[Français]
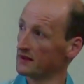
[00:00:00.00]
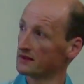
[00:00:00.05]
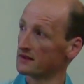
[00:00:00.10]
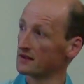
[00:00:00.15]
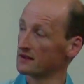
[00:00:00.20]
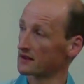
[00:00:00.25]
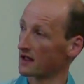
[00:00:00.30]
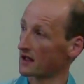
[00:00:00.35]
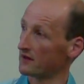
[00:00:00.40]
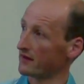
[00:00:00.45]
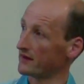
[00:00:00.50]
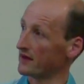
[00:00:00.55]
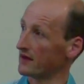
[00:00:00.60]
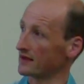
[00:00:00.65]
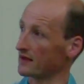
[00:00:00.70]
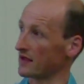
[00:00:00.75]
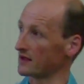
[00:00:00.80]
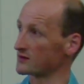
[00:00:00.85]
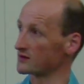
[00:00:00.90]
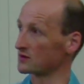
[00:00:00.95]
qui travaille à
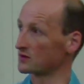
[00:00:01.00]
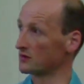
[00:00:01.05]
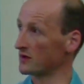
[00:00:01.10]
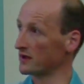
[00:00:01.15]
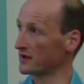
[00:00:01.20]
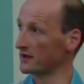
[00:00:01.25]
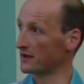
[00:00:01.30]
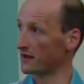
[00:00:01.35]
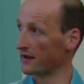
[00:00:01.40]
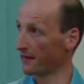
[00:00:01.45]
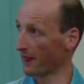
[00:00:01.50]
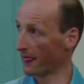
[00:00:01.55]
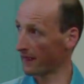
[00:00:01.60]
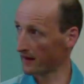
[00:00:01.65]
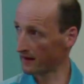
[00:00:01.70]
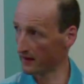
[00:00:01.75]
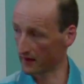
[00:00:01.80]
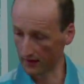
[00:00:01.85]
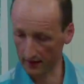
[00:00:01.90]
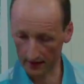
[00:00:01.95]
Karlsruhe
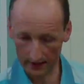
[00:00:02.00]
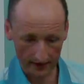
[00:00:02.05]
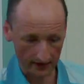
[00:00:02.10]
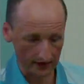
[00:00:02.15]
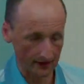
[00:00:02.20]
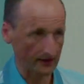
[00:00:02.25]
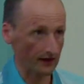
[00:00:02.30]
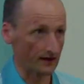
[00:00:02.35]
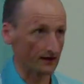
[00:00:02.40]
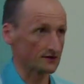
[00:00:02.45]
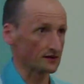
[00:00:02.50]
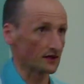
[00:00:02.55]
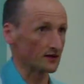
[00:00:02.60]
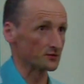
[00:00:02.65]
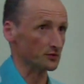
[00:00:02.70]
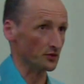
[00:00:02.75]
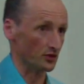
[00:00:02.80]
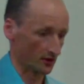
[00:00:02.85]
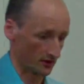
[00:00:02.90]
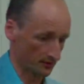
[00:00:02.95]
et à
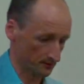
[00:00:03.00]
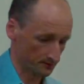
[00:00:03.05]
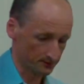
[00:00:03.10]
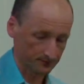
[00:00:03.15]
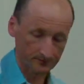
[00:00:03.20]
Strasbourg.